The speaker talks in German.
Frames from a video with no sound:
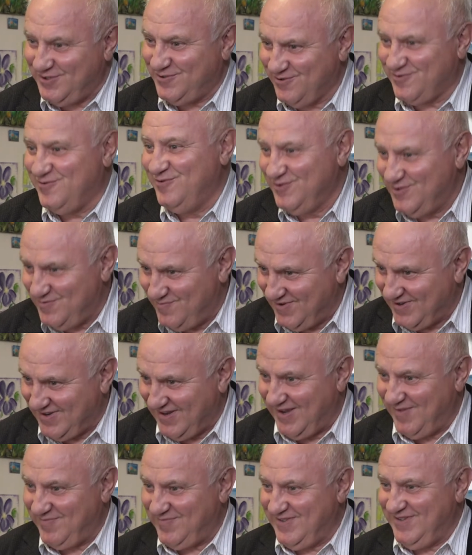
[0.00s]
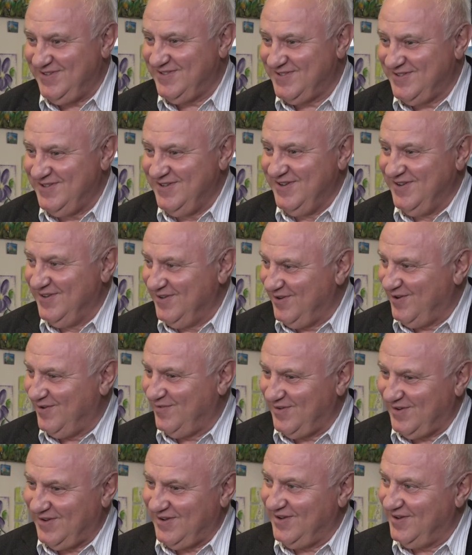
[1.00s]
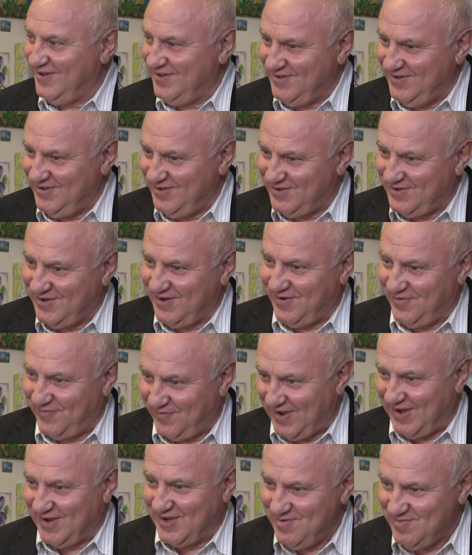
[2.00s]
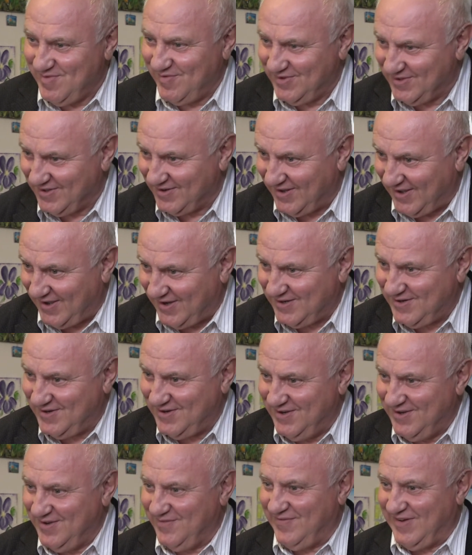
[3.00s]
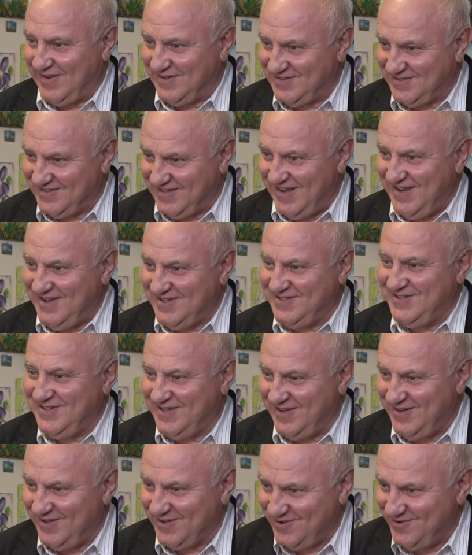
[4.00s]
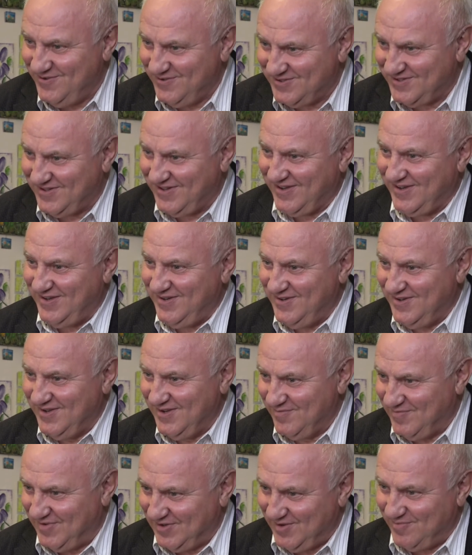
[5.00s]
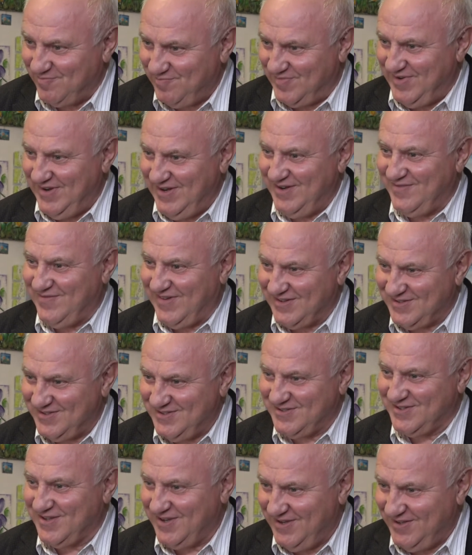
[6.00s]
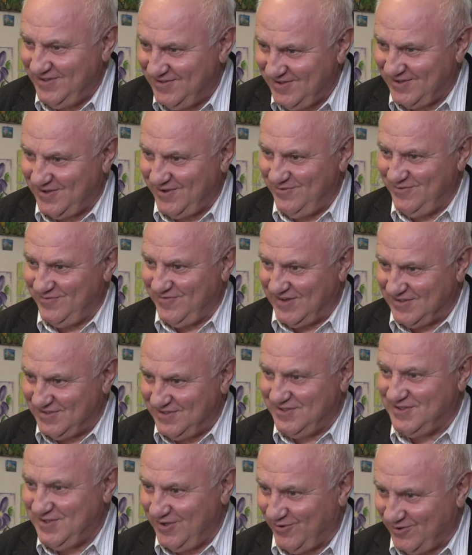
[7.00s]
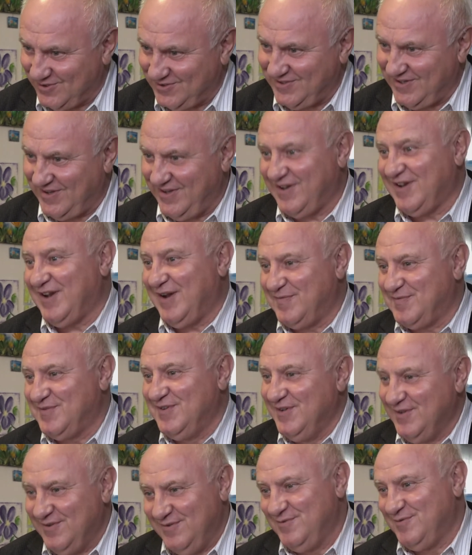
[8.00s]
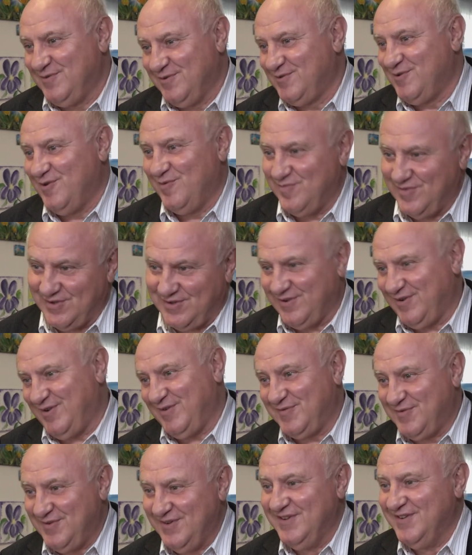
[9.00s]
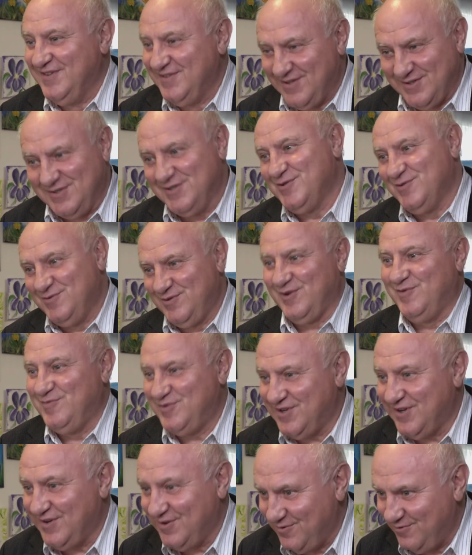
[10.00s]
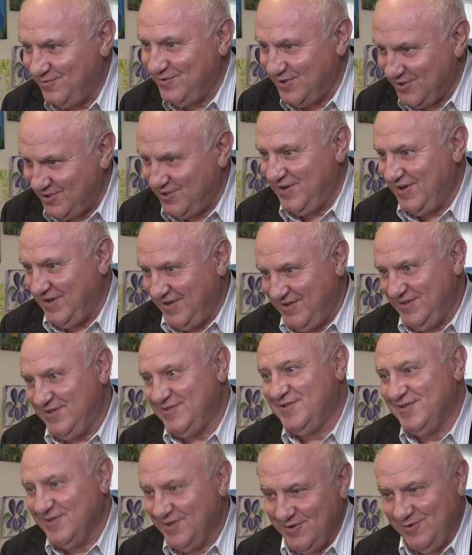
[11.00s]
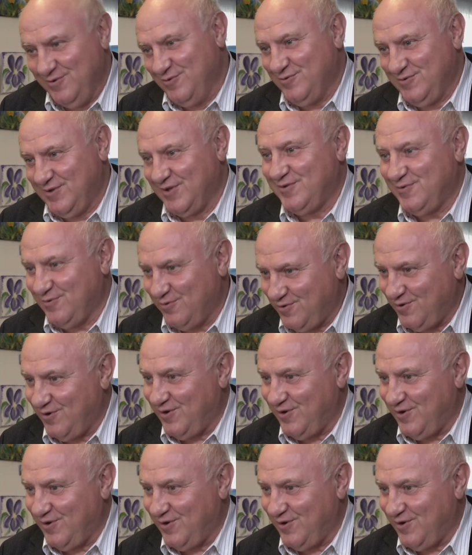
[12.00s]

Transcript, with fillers: so kunstbegabt ist, aber ich frage immer wieder nach, was denkt sich eine Künstlerin Künstlerin bei dem Bild, was ist der Hintergrund, was ist die Aussagekraft und da kommt man drauf, dass es unter Umständen unterschiedlich ist oder doch